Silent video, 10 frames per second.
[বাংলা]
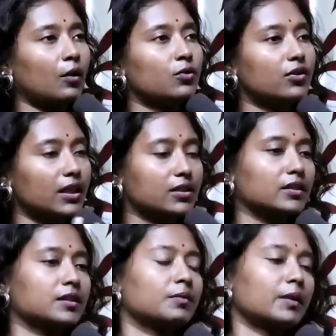
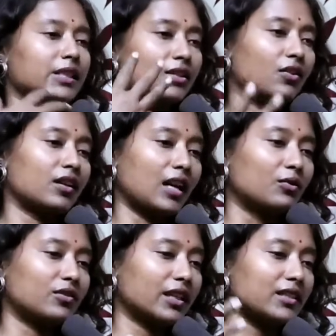আউটরেজাস বা যে ধরনের
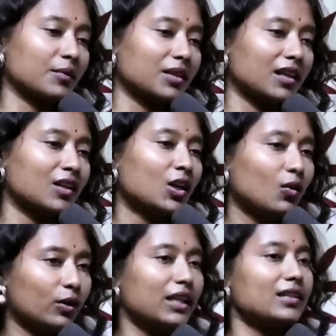আউটরেজ আমরা
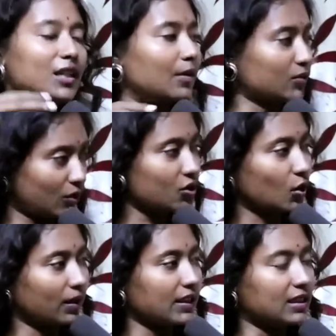ওই নির্বাচনের
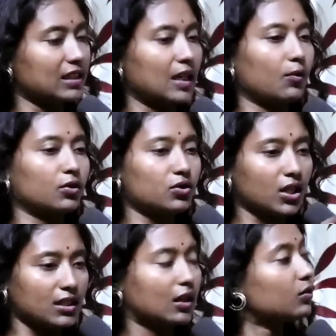সময় দেখছিলাম হয়তো
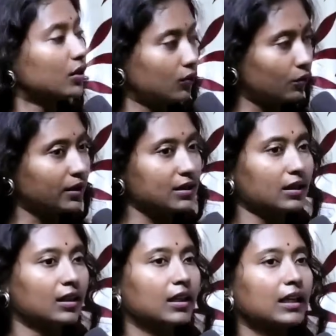সেইটা কোথাও কমেছে
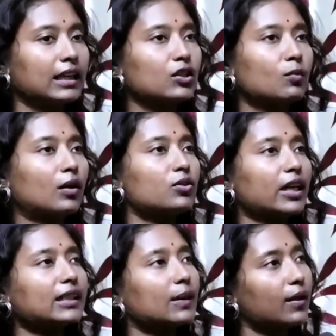কিন্তু মানুষ
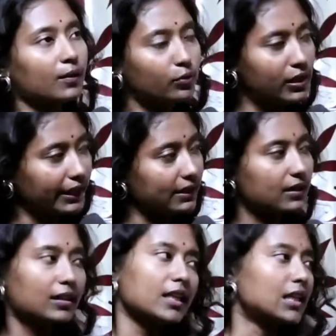একেবারে ভুলে
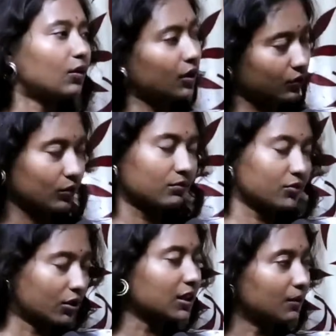গেছেন এইটাও হয়তো
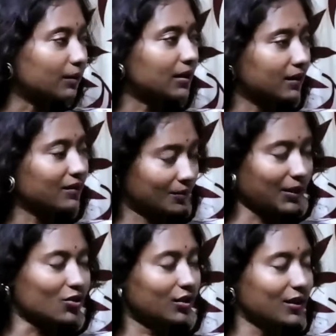সঠিকভাবে
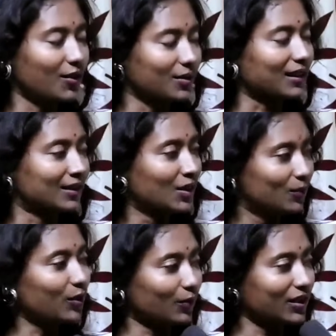মানে সঠিক হবে না
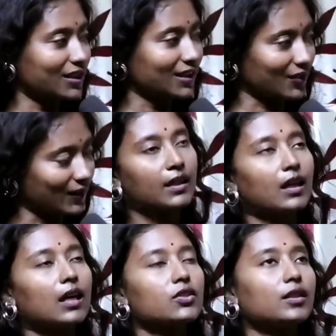পুরোপুরি ঠিক নয়
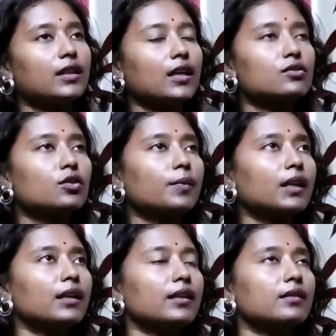আসলে
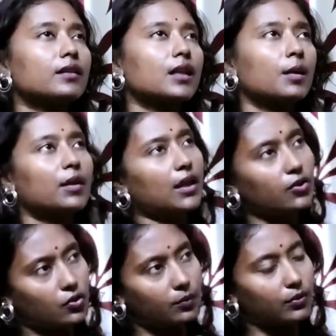রাজ্যপালের বা
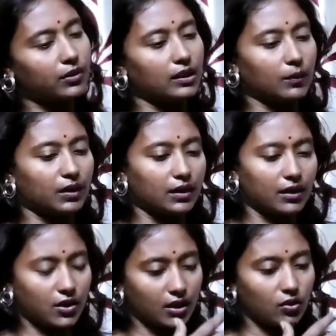রাষ্ট্রপতির আমাদের
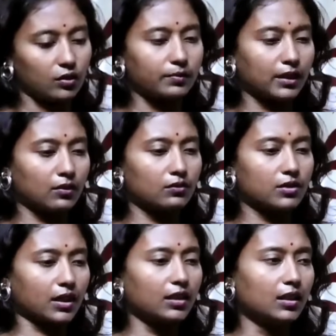দেশের সংবিধান
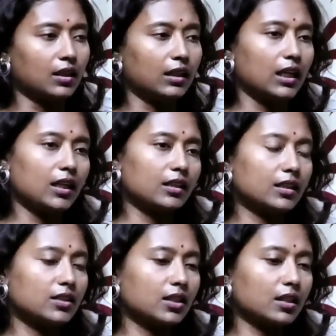অনুযায়ী
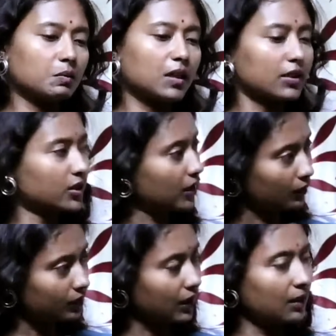এনাদের যে কাজের
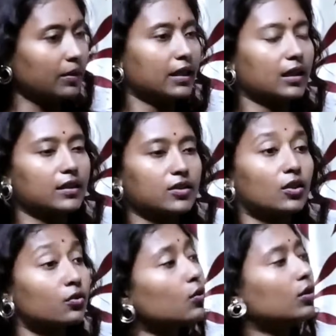আওতা বা এনাদের যে
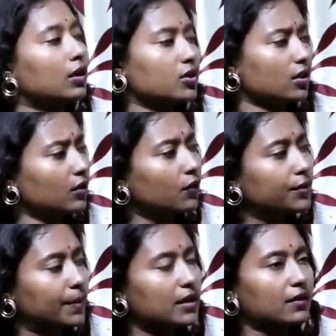রোল সেটা তো খুব
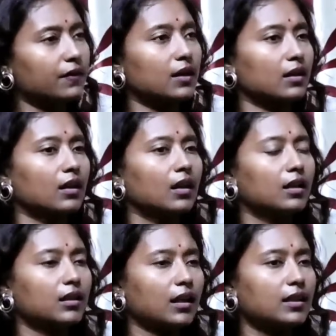স্পেসিফিক
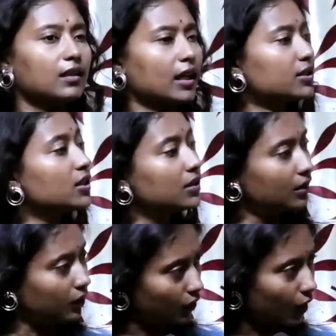তারা ঠিক
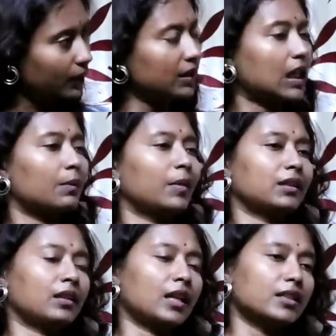রাজনীতির লোক হবেন না বা
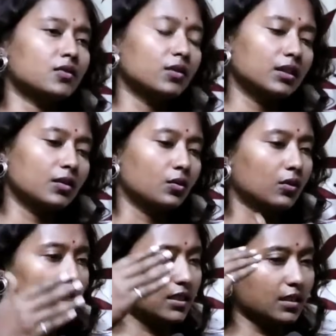তারা রাজনৈতিক কোনো
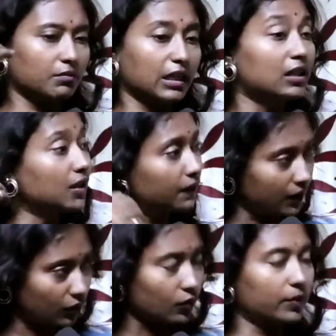কাজে
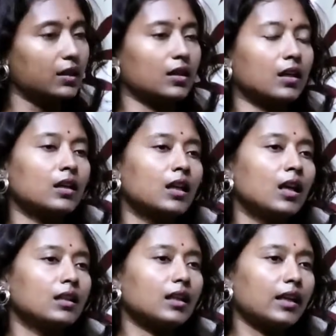ইন্টারভেন করবেন না
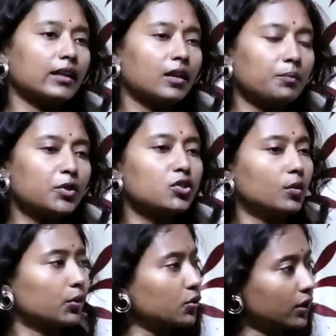তারা একটা
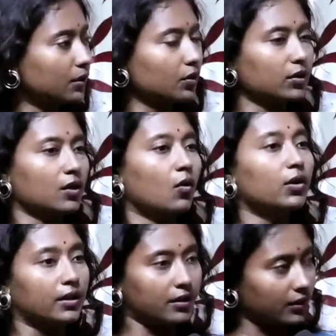পৃষ্ঠপোষকের মতো একটা
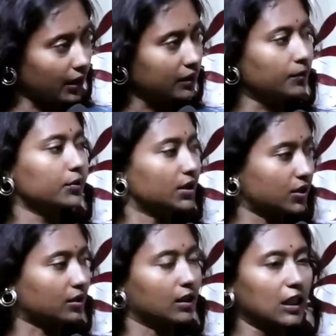অনারারি একটা
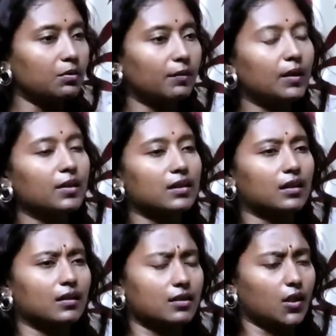পজিশন এইভাবেই আমরা
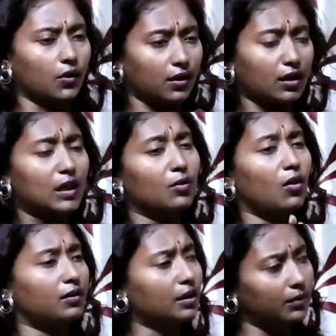দেখে এসেছি অনারারি এবং
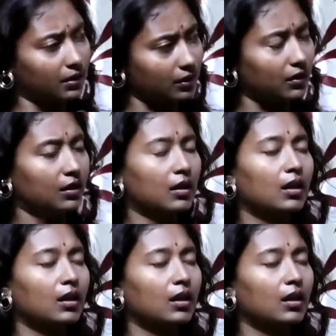অর্নামেন্টাল